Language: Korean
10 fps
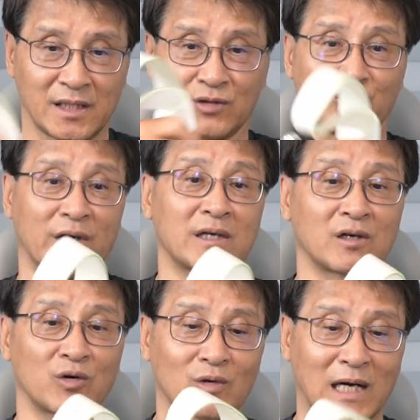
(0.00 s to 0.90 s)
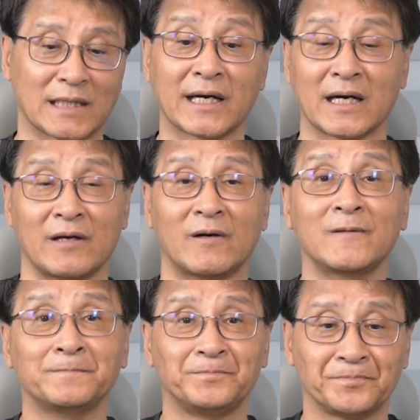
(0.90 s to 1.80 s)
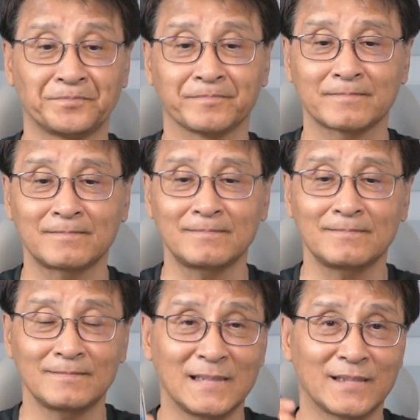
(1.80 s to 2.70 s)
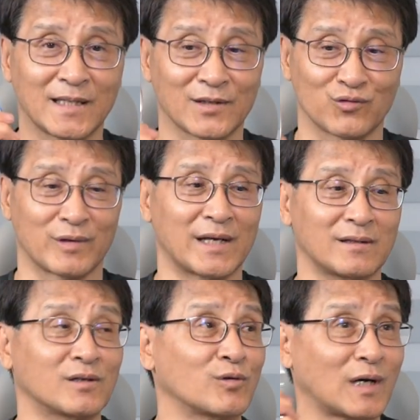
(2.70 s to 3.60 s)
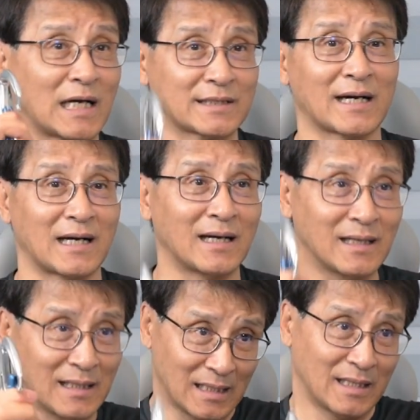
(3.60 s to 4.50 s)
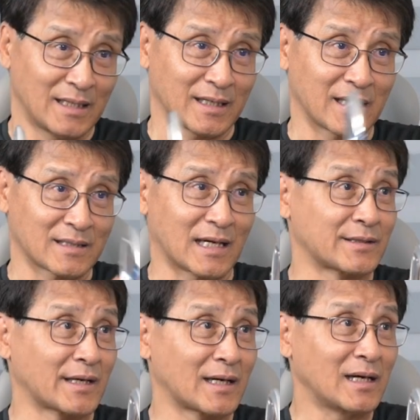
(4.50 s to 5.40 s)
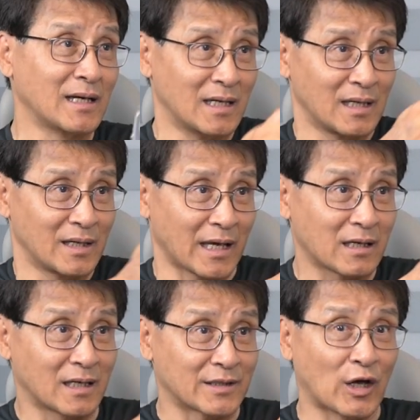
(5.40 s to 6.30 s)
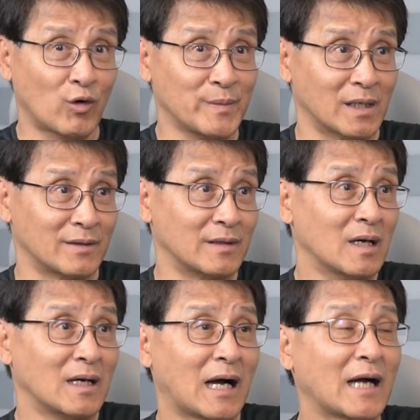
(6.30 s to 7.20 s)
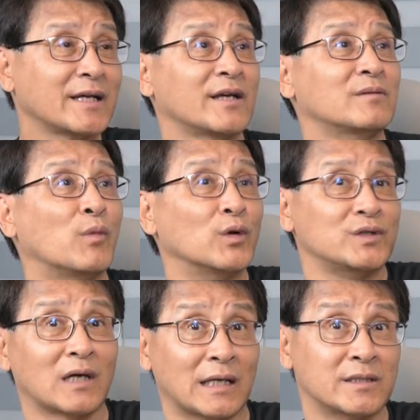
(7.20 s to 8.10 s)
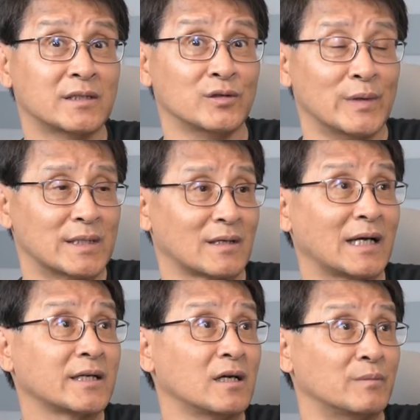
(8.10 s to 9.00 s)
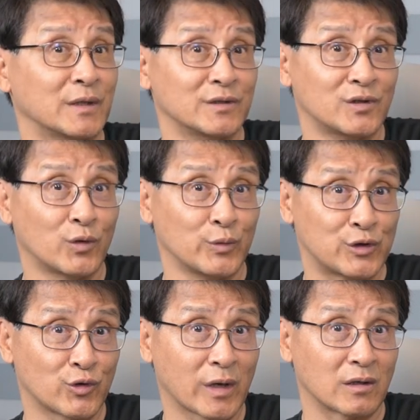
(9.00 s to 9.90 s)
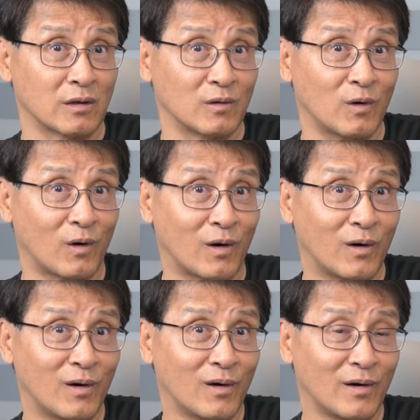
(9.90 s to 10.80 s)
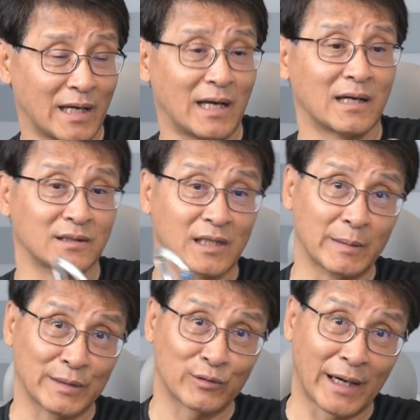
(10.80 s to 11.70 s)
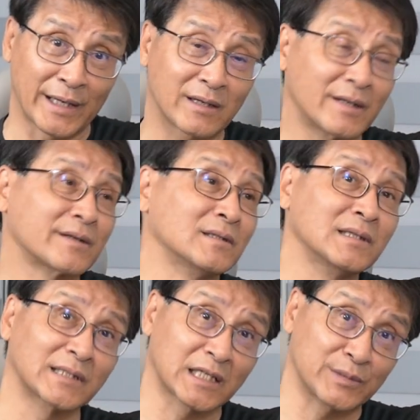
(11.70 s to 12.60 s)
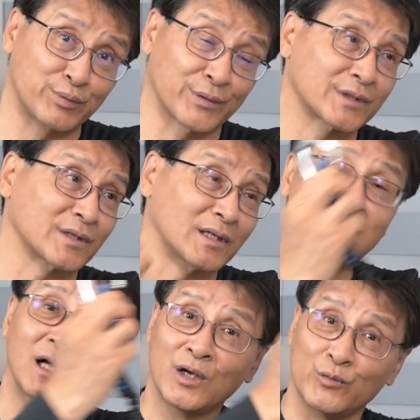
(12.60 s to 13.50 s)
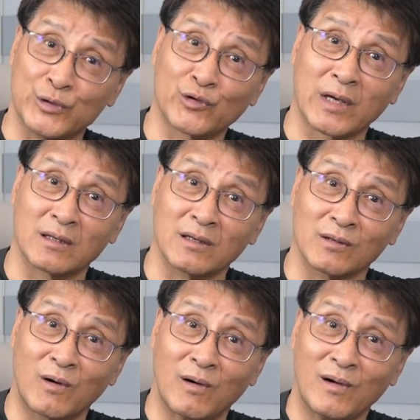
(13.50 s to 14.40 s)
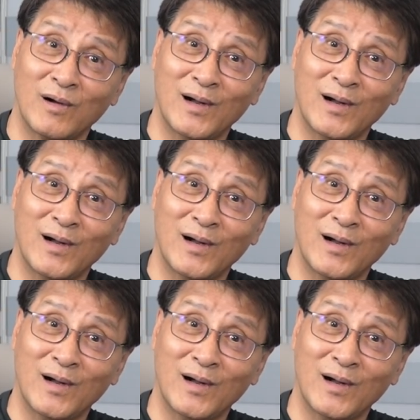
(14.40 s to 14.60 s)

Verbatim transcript: 이렇게 두 개를 걸고 가다가요. 이렇게 두 개를 걸고 가다가 이렇게 해서 가다가 앵커가 나오면 한 개를 먼저 안전을 위해서 한 개를 먼저 위쪽에 걸고 예, 그 다음에 또 아래 거를 다시 풀어서 위쪽에 걸고